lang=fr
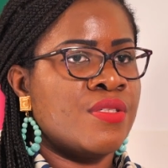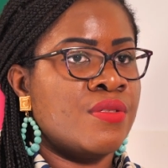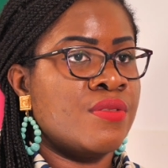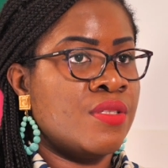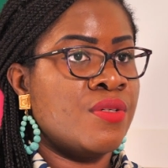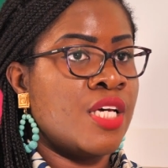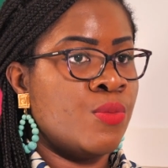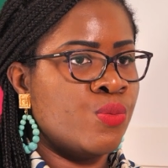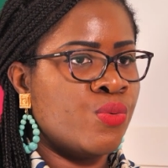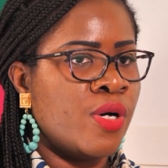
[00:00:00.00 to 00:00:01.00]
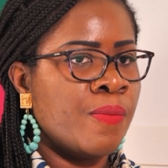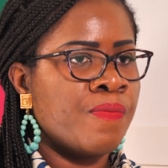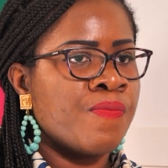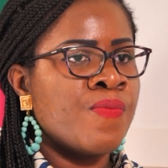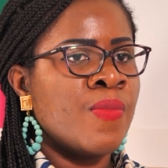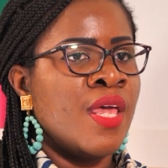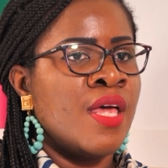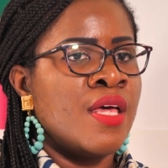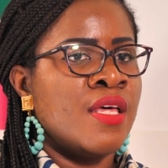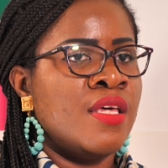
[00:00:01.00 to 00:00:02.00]
pense que c'est un très bon point.
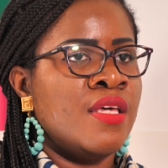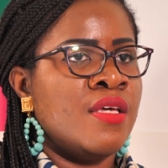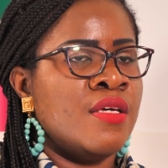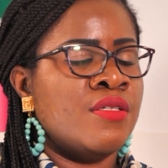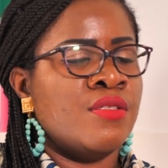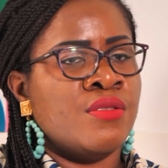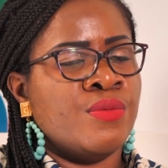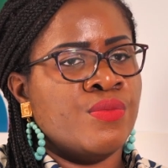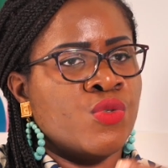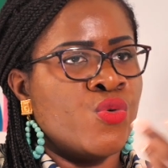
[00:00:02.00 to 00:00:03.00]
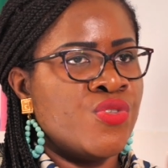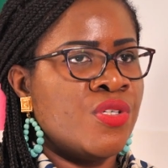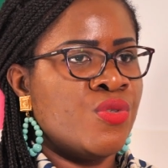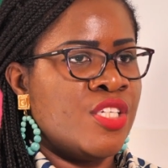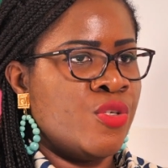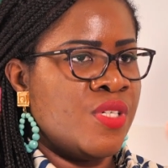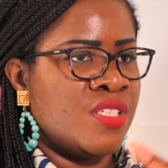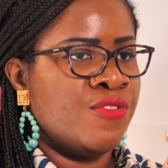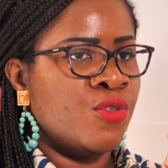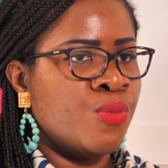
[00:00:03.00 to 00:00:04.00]
Et conscient de cet
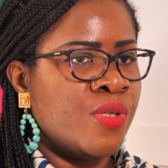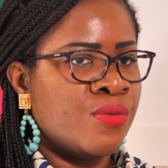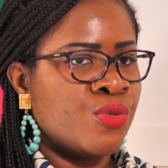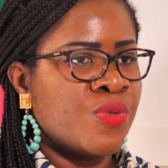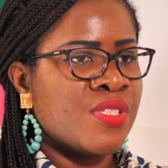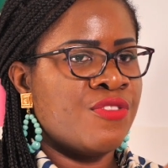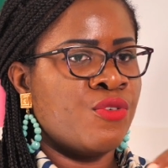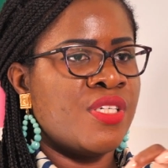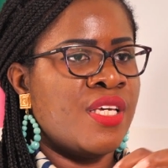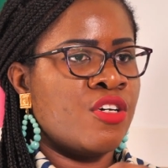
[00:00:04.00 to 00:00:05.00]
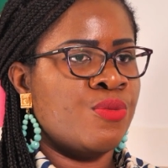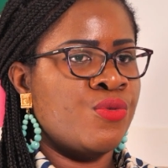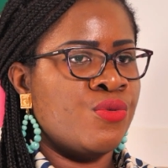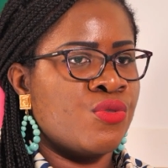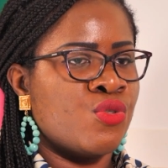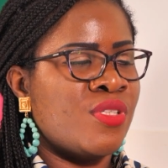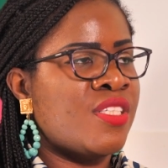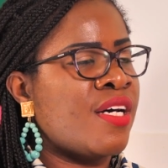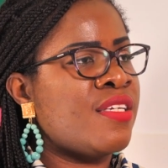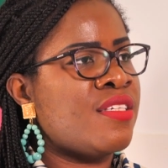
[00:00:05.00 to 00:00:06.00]
objectif commun, je pense qu'il faut qu'il y ait comme une
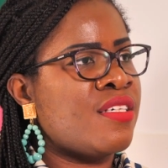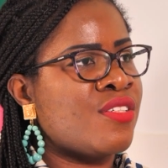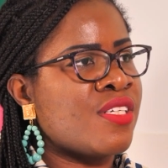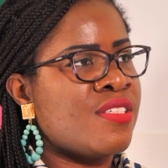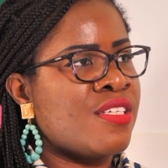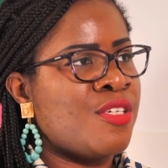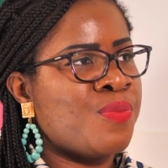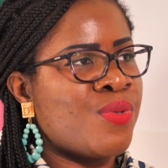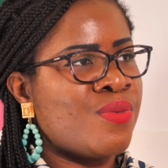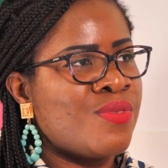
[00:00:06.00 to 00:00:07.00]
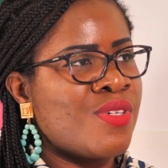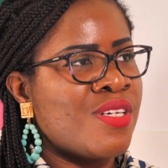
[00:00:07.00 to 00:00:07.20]
solidarité entre les équipes.